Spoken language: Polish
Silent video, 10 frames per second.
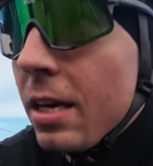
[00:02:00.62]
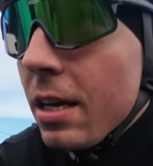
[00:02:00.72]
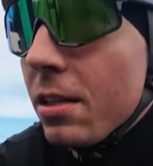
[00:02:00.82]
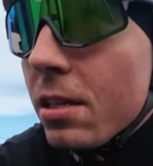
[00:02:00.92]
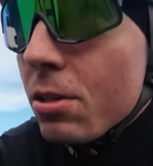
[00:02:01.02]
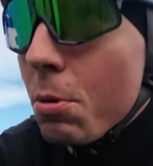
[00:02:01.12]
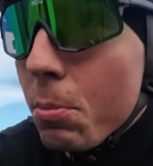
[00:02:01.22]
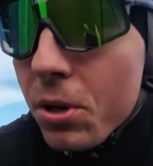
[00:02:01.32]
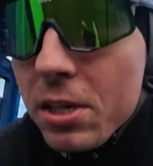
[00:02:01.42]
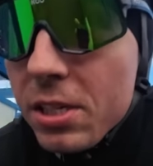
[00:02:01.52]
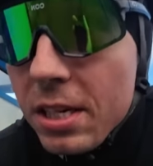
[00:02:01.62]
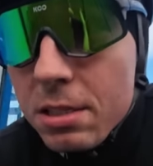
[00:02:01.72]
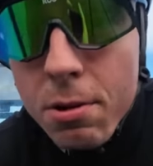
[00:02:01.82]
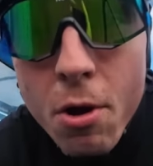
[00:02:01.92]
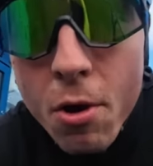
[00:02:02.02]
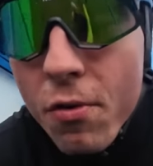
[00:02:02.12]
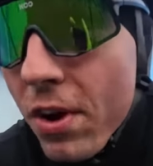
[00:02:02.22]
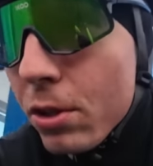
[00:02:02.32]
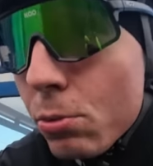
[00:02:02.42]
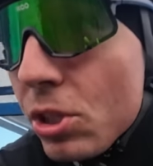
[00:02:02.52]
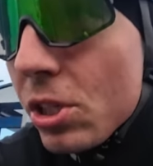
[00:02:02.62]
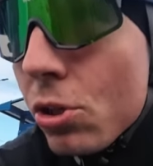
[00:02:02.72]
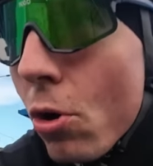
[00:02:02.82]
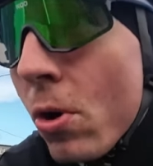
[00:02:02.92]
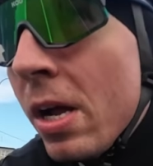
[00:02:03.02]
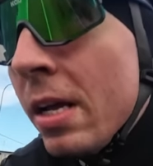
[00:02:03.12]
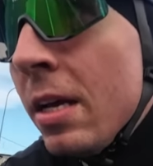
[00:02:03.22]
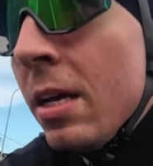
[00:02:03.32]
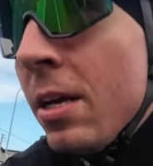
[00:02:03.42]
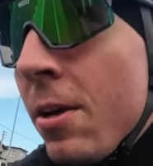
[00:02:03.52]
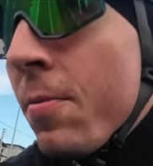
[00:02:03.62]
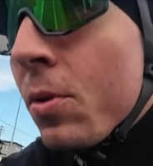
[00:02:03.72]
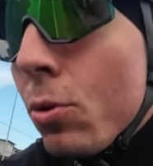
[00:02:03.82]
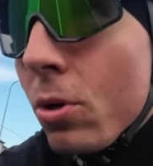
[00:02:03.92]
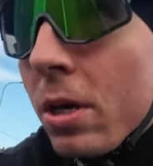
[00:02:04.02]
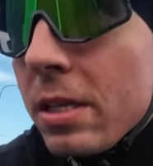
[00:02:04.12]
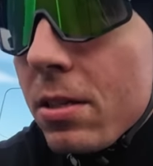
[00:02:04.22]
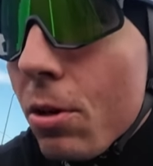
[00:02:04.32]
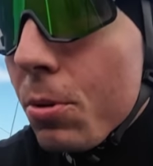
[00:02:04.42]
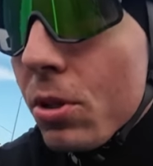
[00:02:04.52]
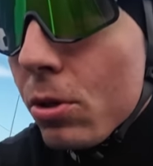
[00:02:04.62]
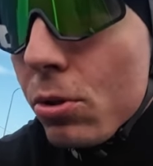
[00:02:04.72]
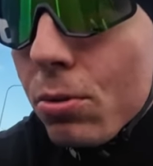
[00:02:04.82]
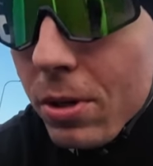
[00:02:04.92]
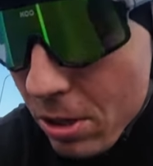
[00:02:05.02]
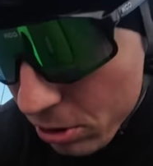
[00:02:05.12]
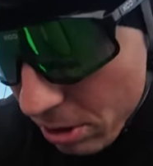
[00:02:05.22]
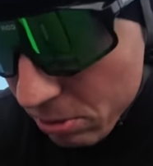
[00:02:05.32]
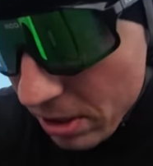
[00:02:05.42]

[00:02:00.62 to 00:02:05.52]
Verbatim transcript: Jadę sobie pojechać teraz fajną ścieżką, która jest zrobiona już od jakiegoś tam